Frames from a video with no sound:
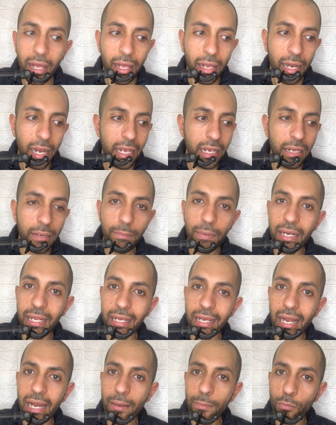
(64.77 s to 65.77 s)
لكن
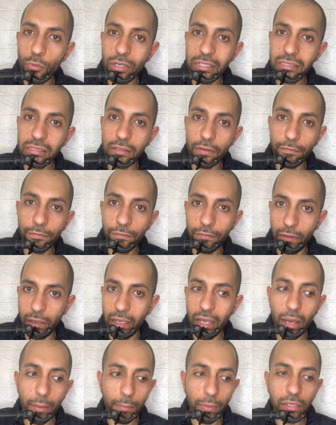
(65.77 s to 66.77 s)
بنتكلم موظف
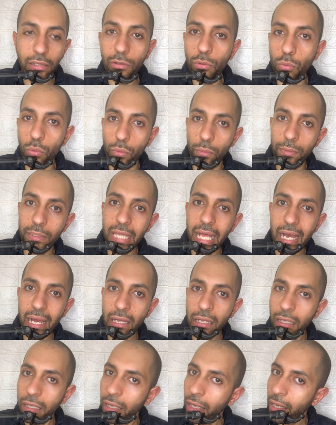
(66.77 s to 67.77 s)
يقبض له بتاع
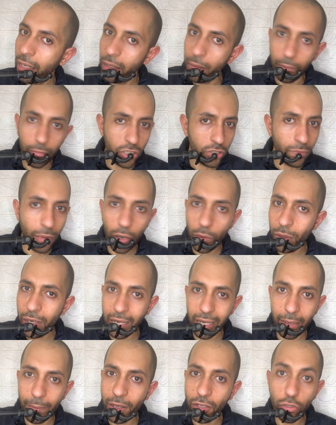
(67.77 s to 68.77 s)
مش معقول يا
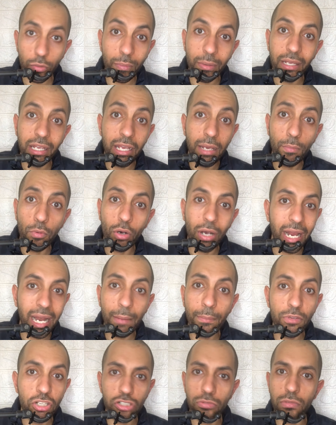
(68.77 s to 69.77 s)
جماعه انتوا بتجيبوا كلام
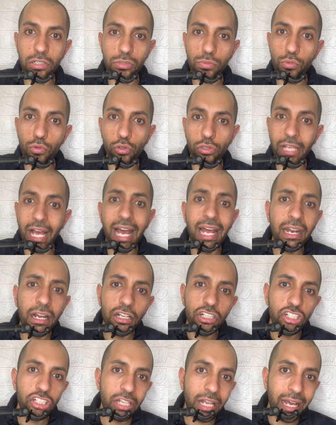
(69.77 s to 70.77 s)
مش مظبوط انا
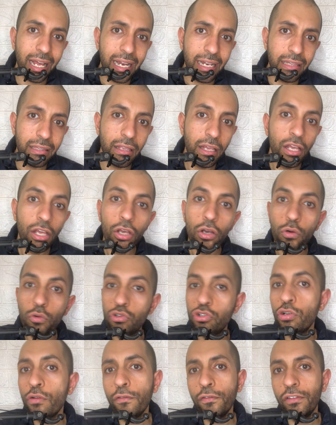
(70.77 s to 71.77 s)
اشتغلت
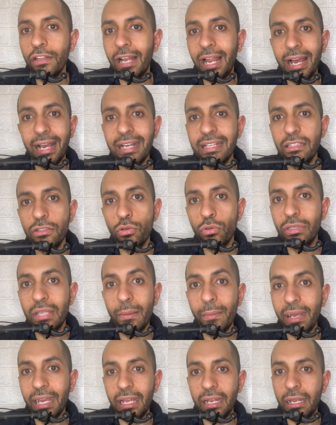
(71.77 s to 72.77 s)
وشفت الحاجات دي
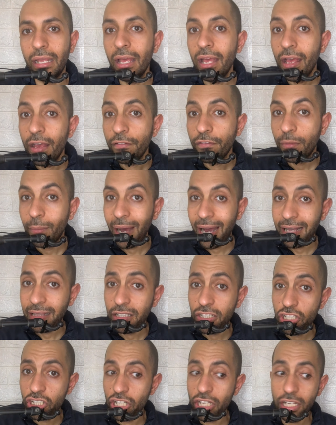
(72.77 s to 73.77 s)
قدام عيني
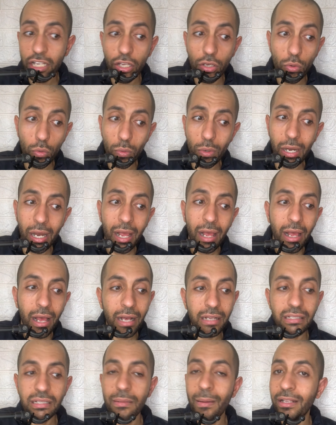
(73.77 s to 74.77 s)
فمحدش يجي يقول
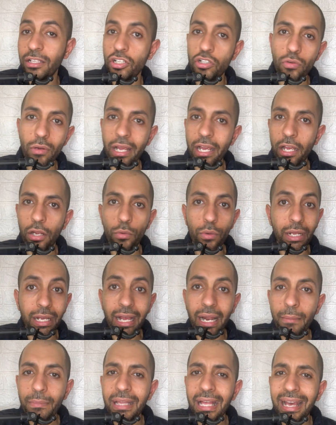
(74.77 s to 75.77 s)
اصل بعد شويه حلوين
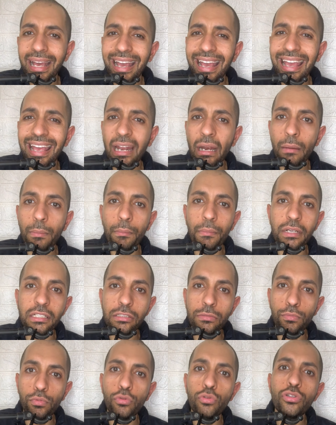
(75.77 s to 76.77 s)
الكلام ده غير
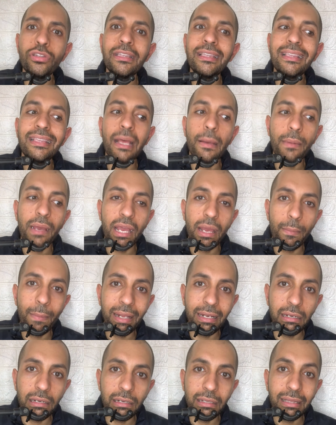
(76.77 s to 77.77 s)
مظبوط
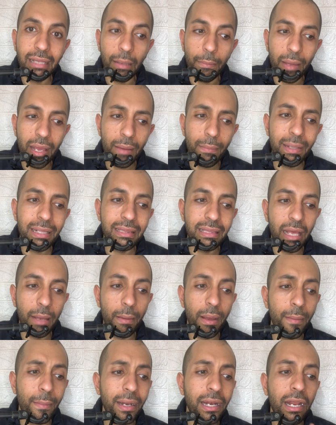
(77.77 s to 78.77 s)
تماما تماما
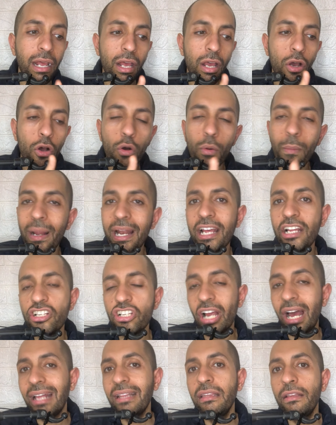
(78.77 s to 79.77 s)
تماما وبلاش
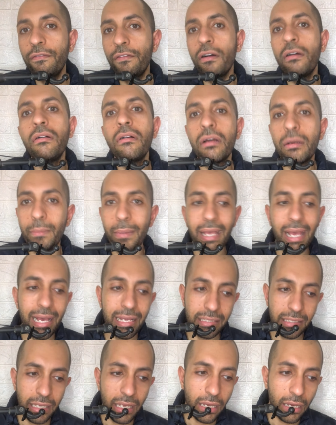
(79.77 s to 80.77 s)
حد يفكر بيه
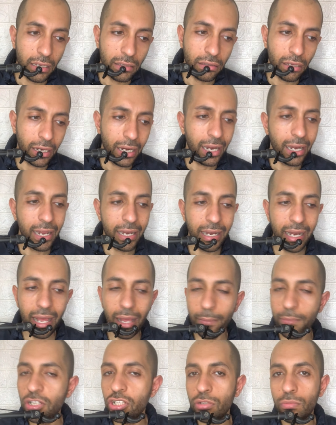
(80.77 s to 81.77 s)
هذه الطريقه لانها
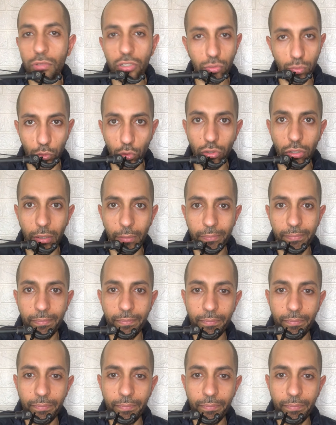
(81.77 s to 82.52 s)
مش مظبوطه